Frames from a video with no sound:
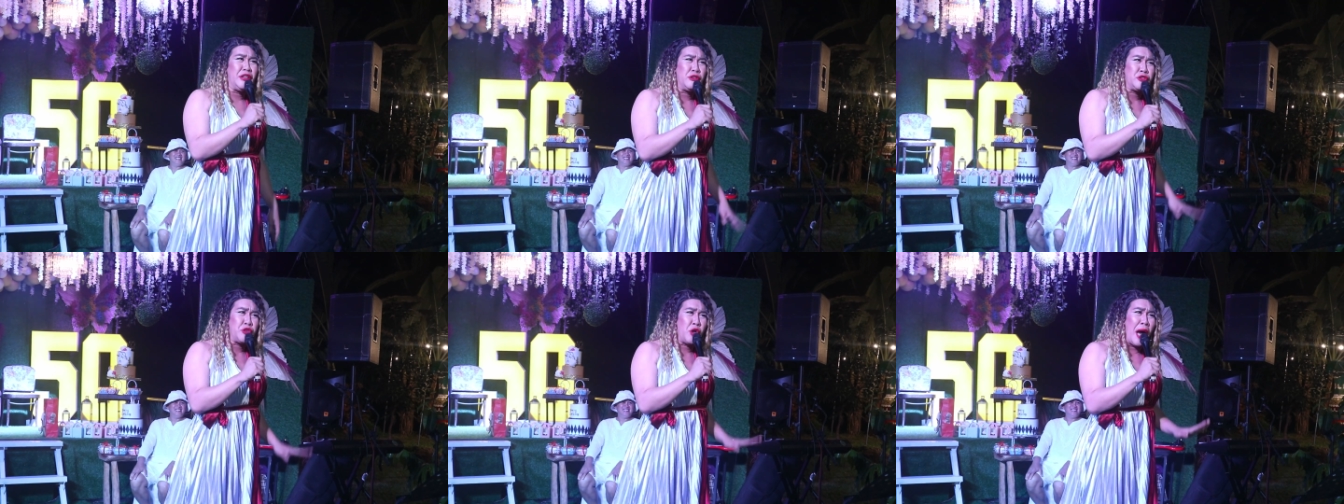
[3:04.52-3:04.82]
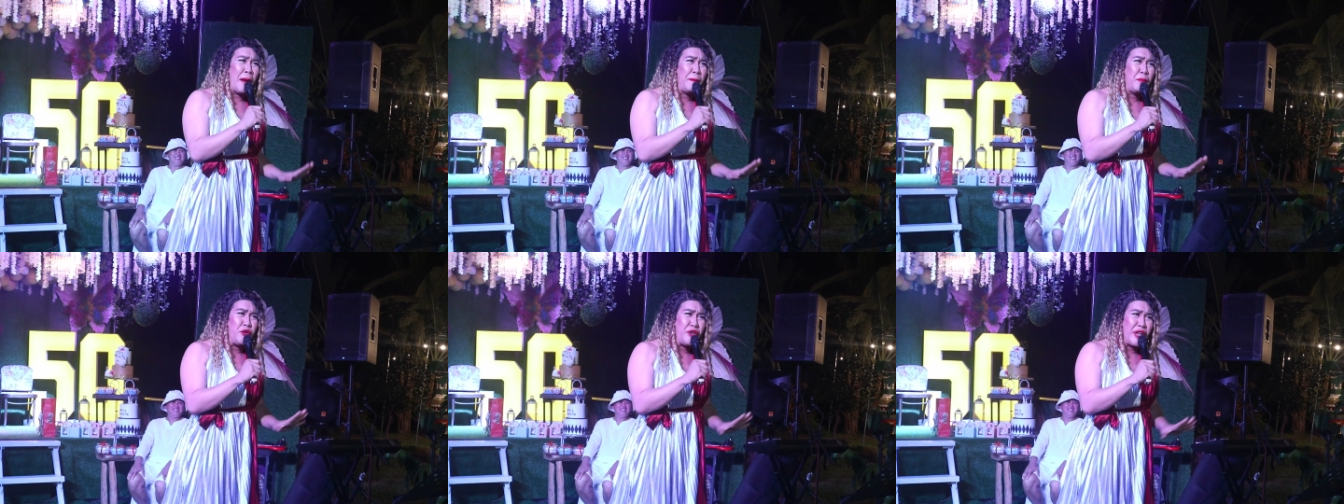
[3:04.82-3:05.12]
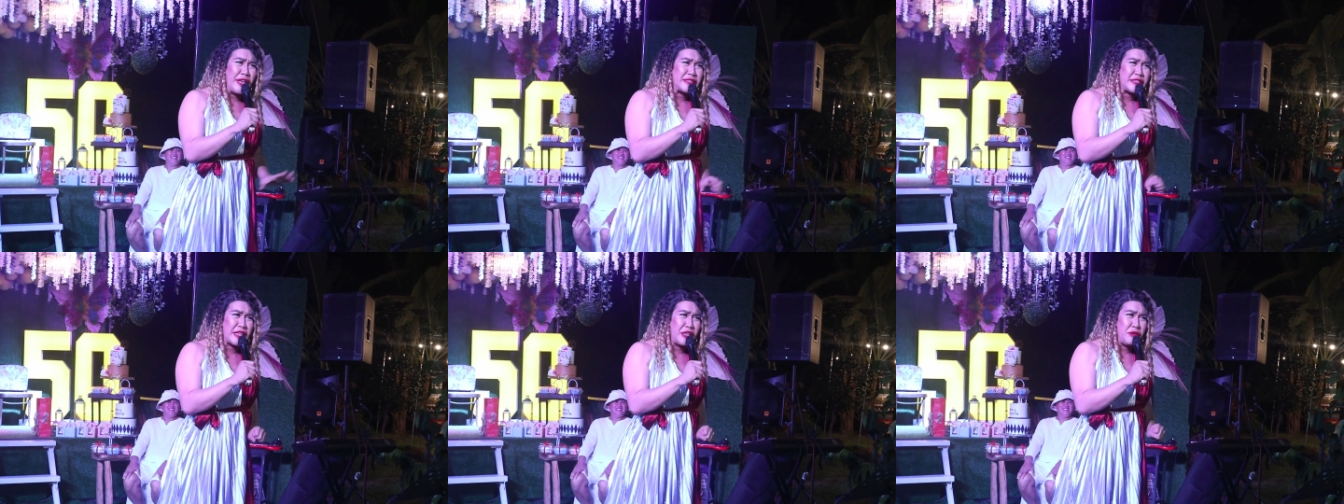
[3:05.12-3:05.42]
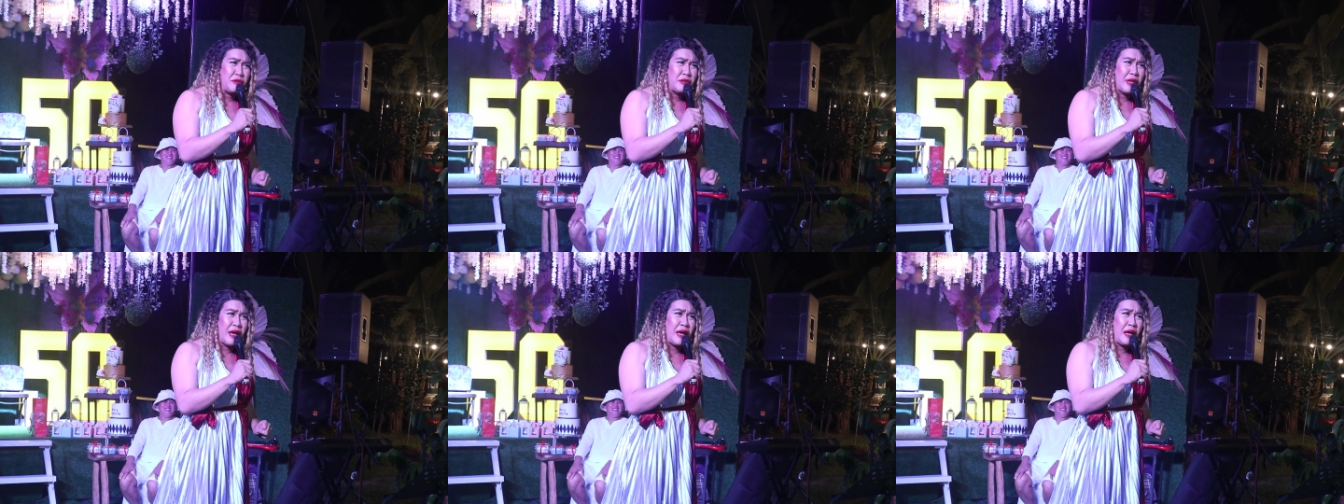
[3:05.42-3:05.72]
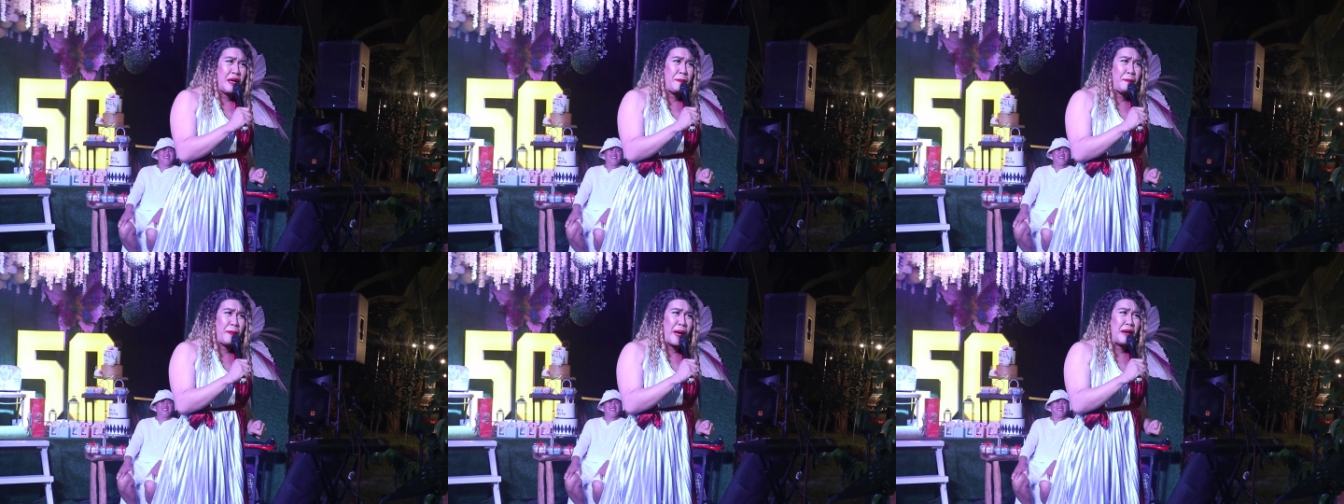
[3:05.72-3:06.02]
ano to Hapones dino
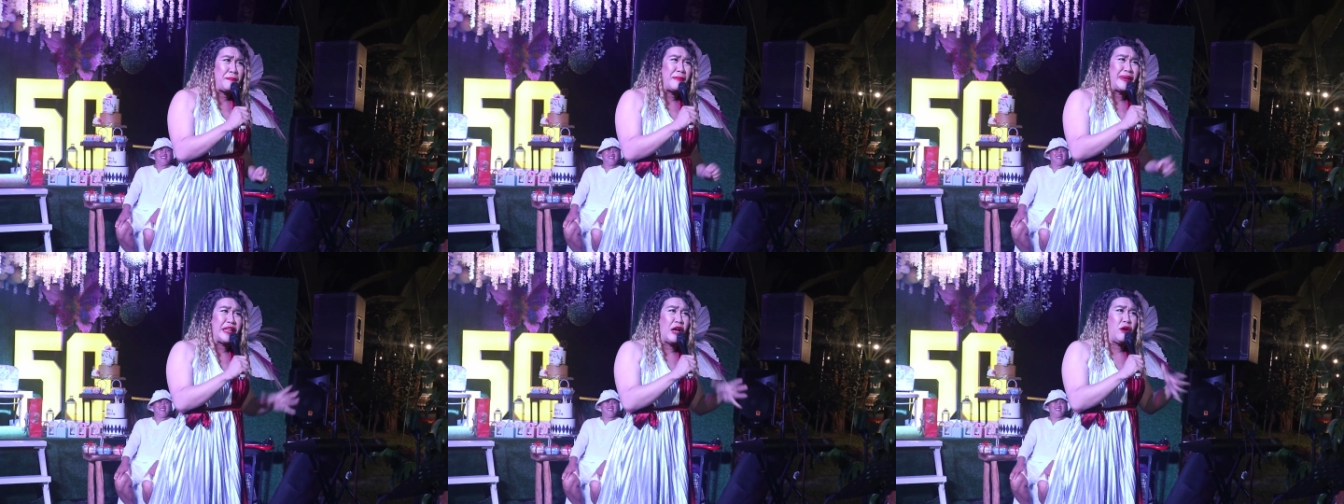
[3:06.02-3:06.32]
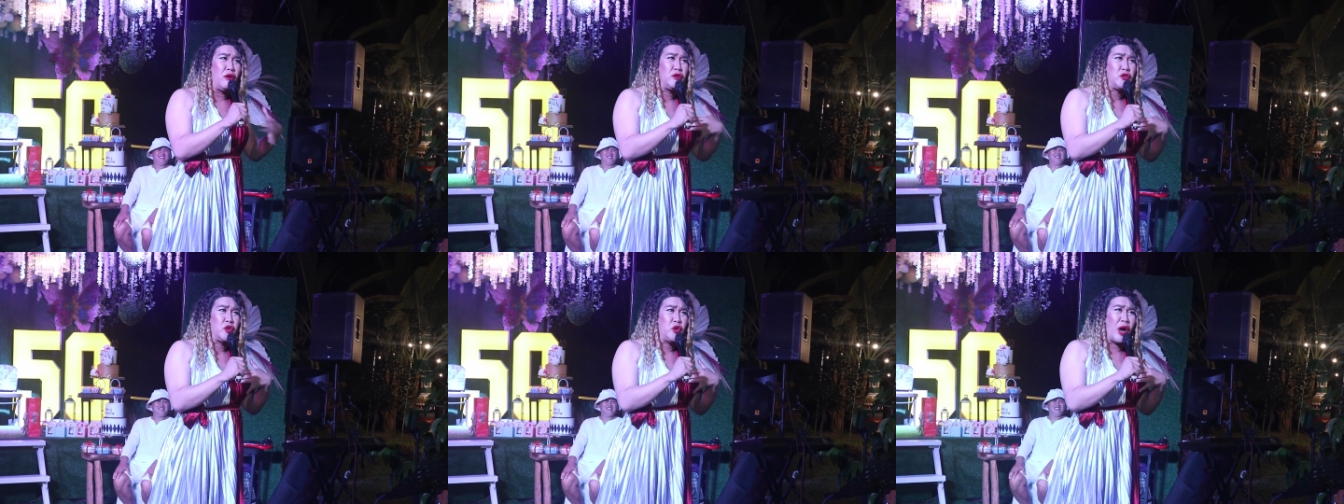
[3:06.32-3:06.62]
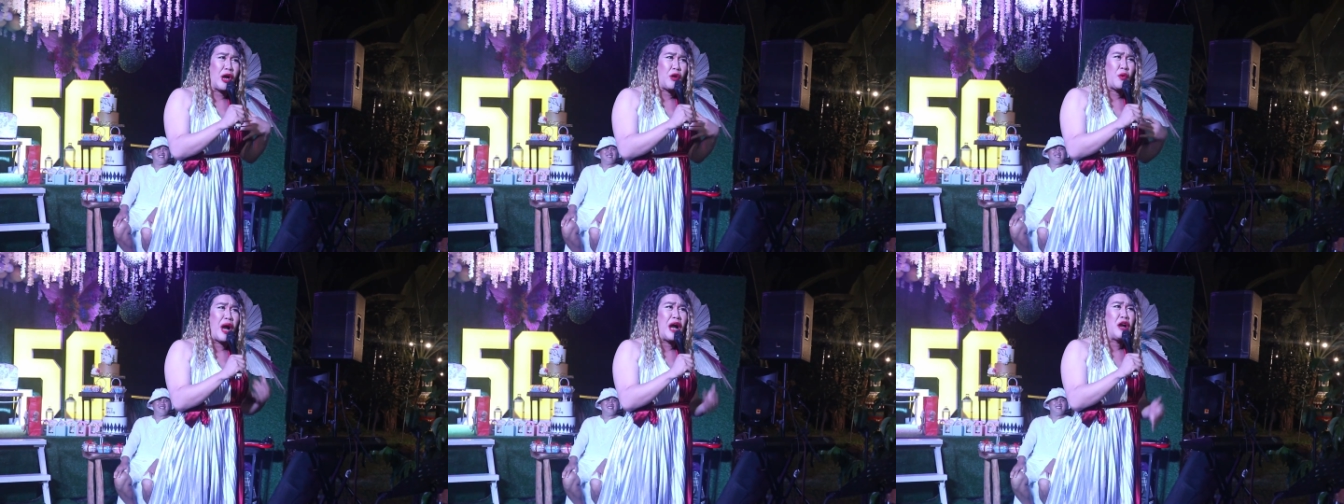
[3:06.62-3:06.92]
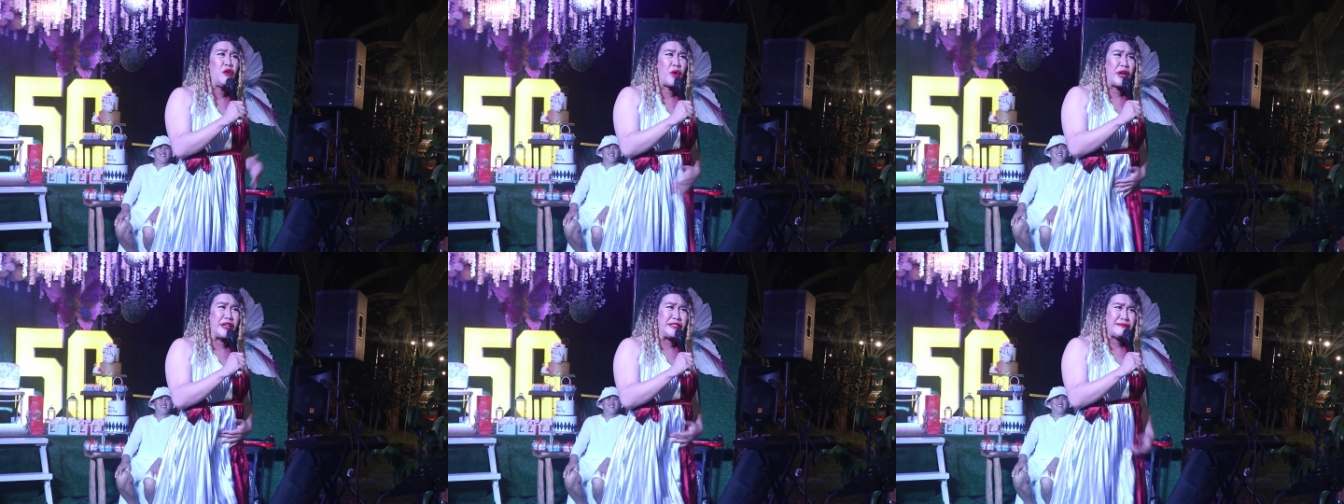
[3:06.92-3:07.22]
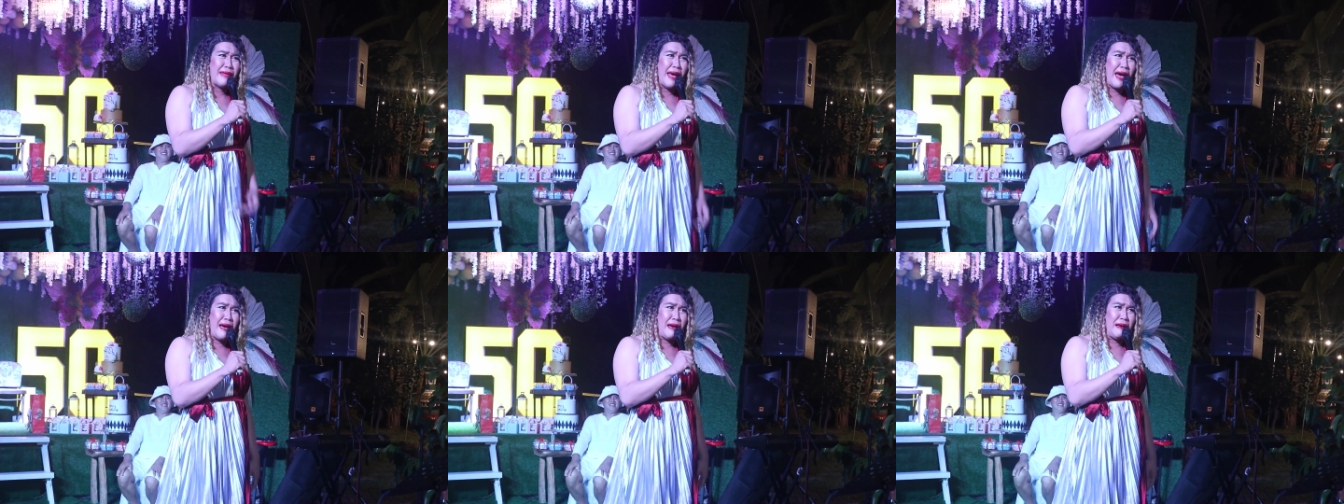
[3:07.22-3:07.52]
na pag madaog ko ako ang
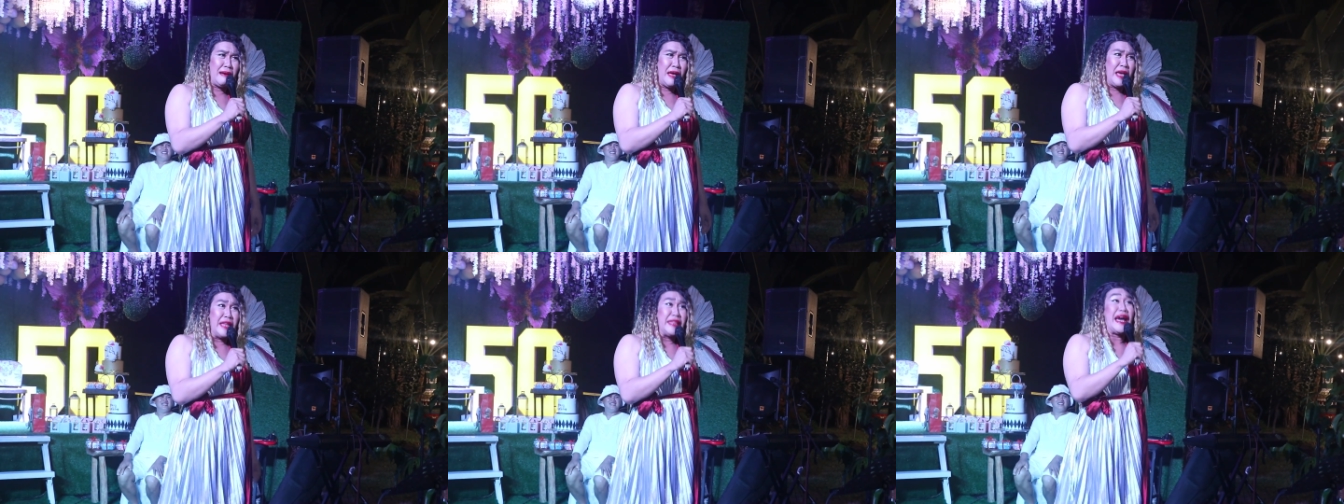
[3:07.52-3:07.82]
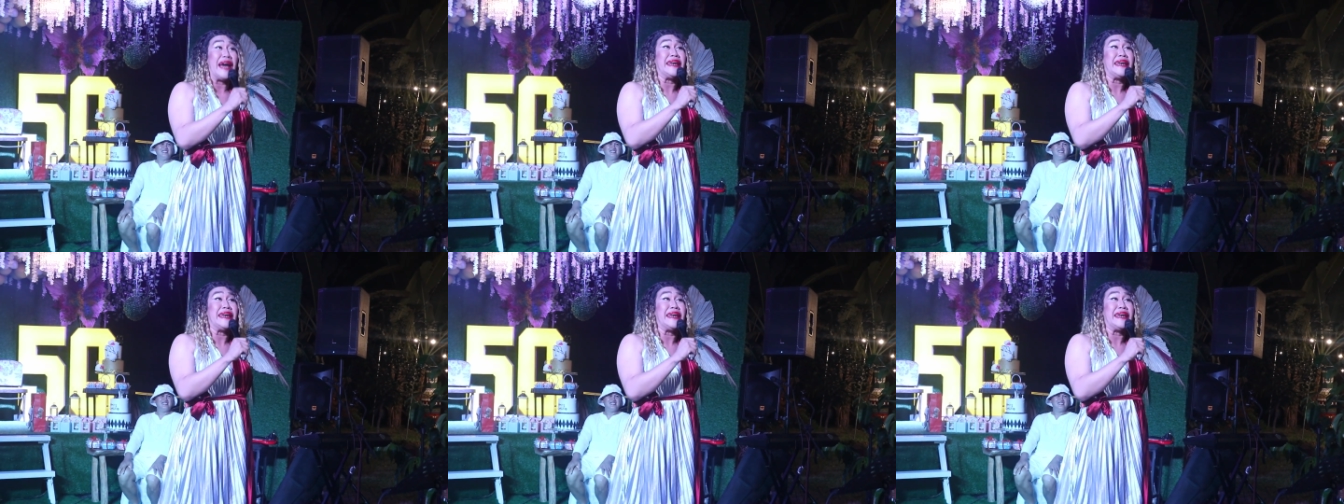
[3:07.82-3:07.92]
kwarta.